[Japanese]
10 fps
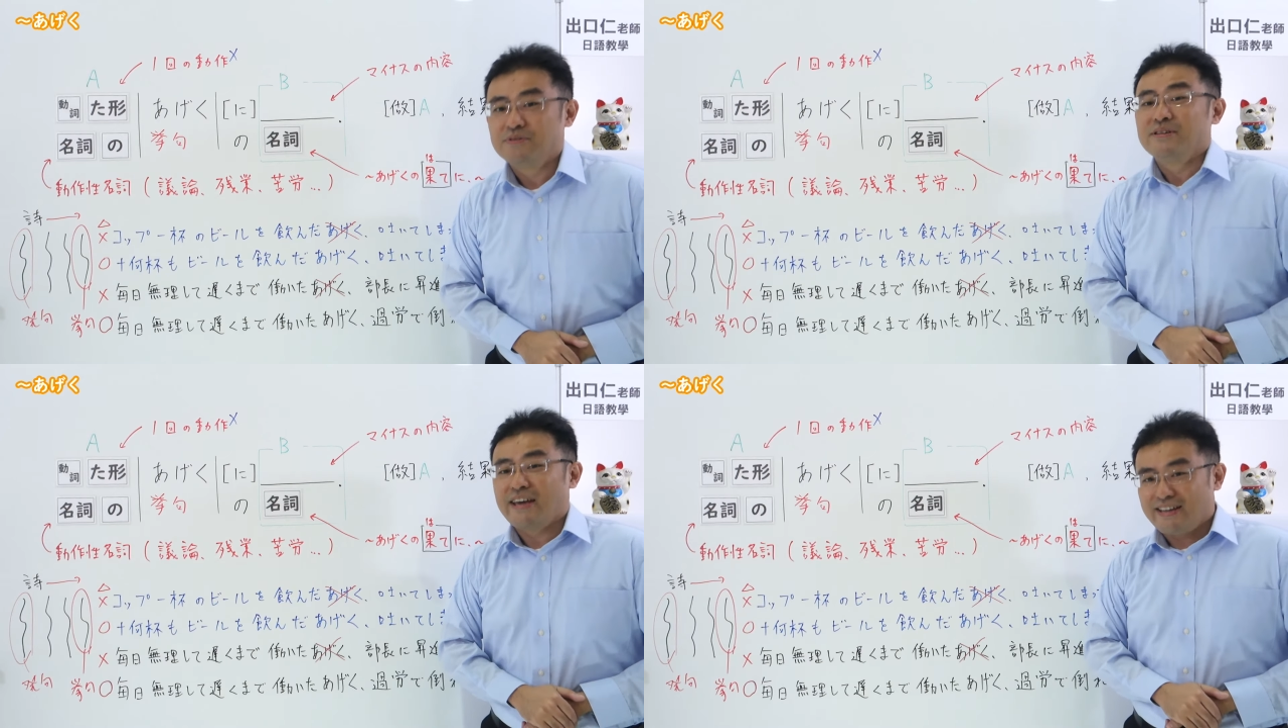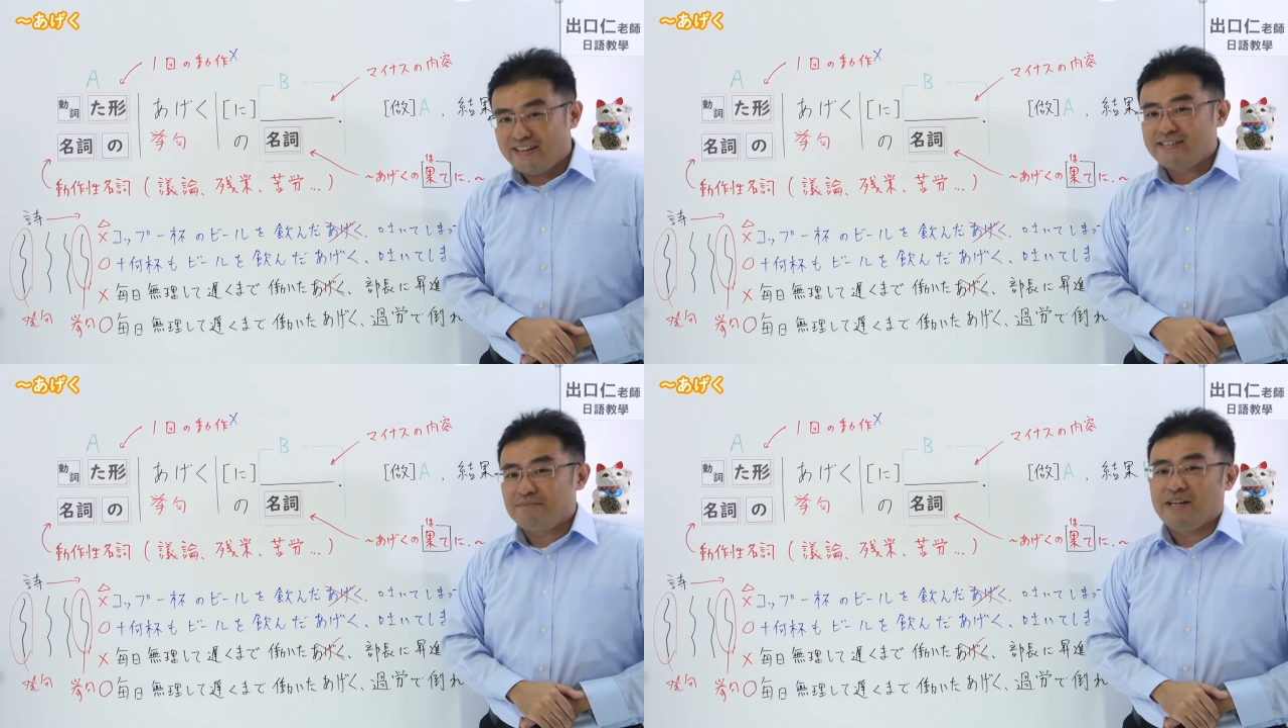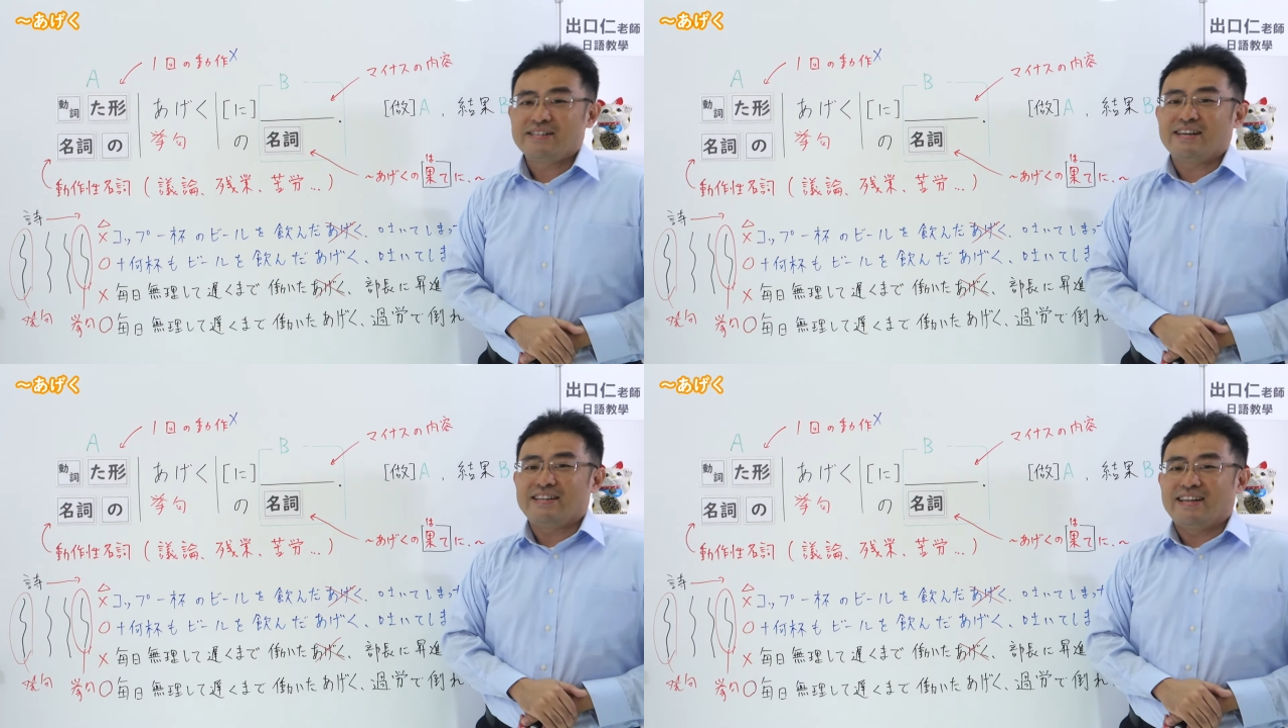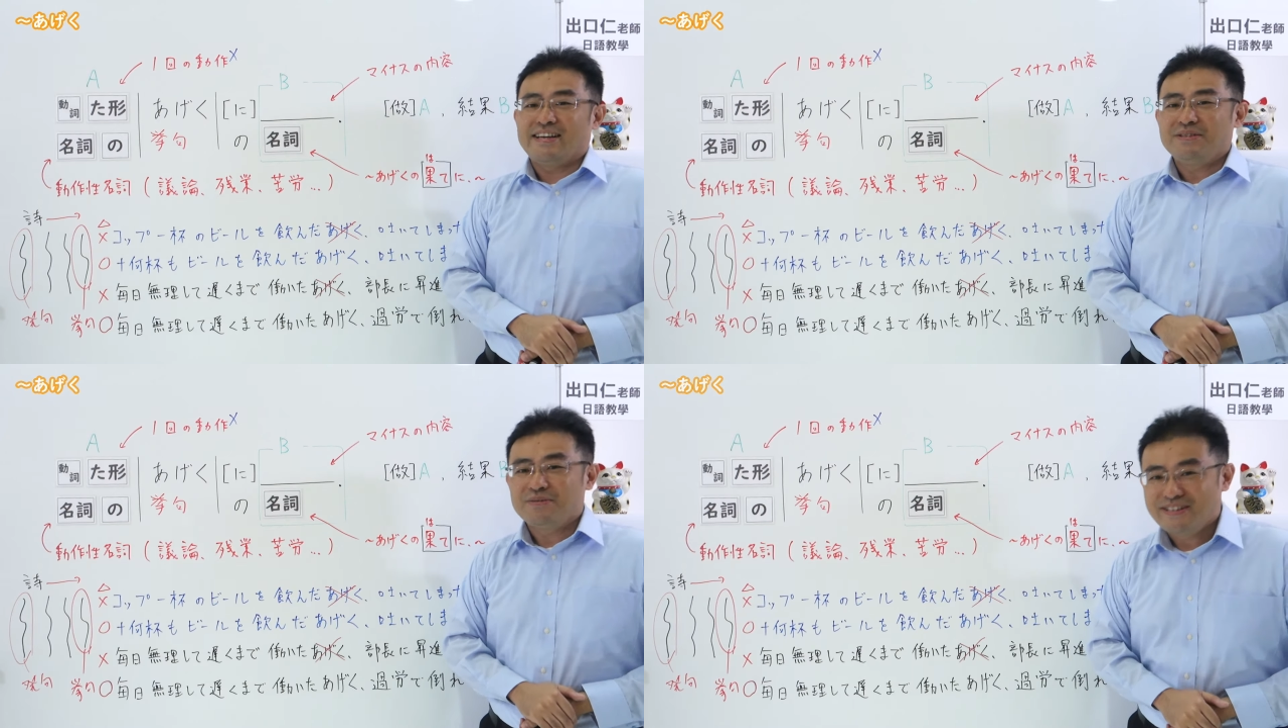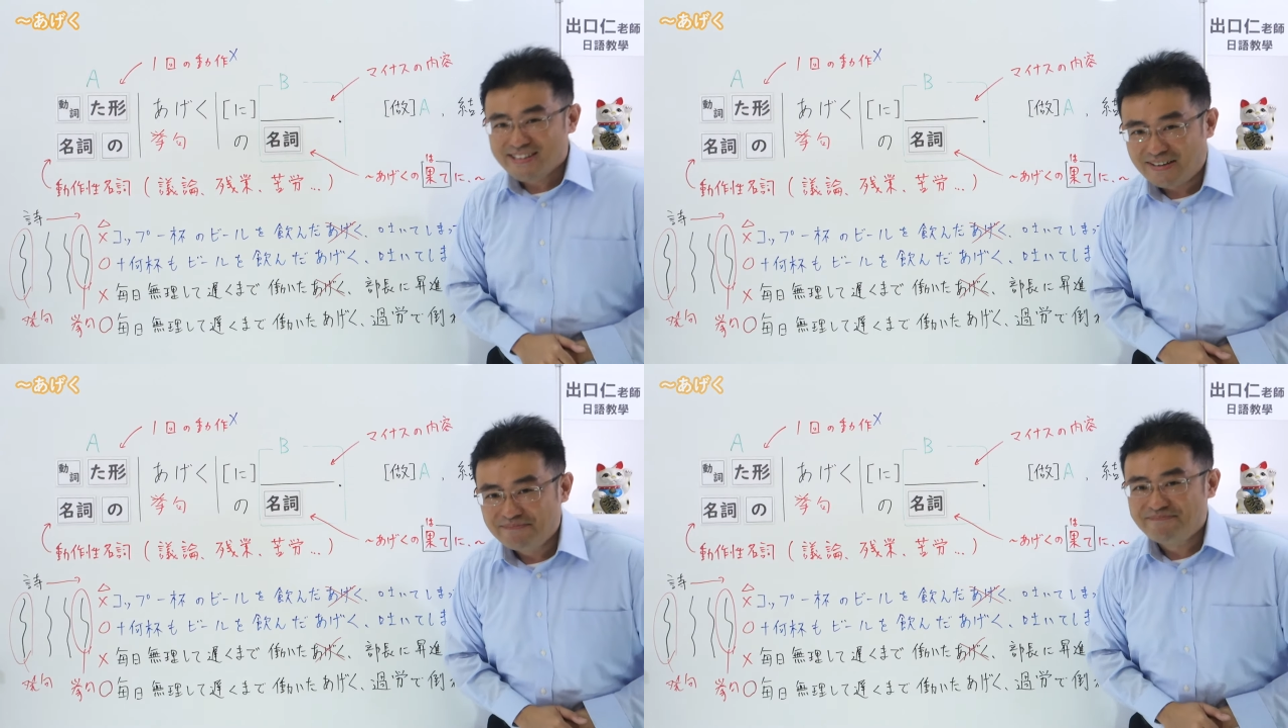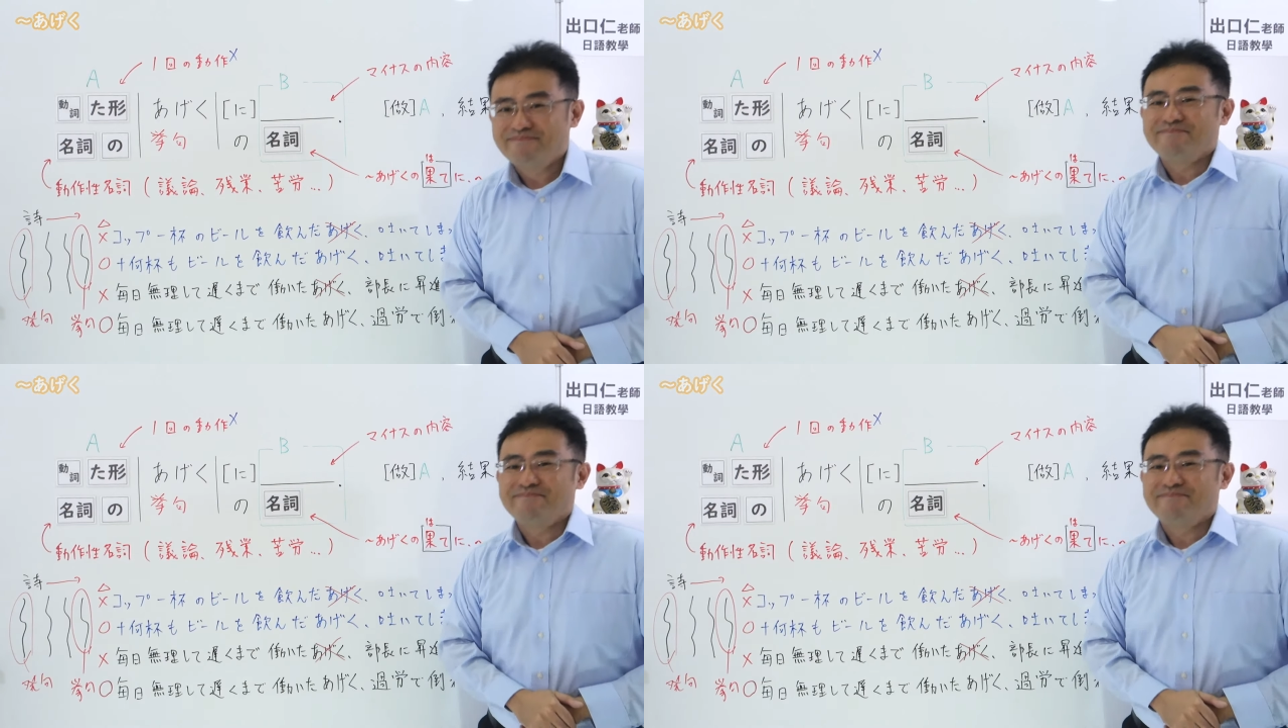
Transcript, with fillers: 文型です。皆さん大丈夫ですか？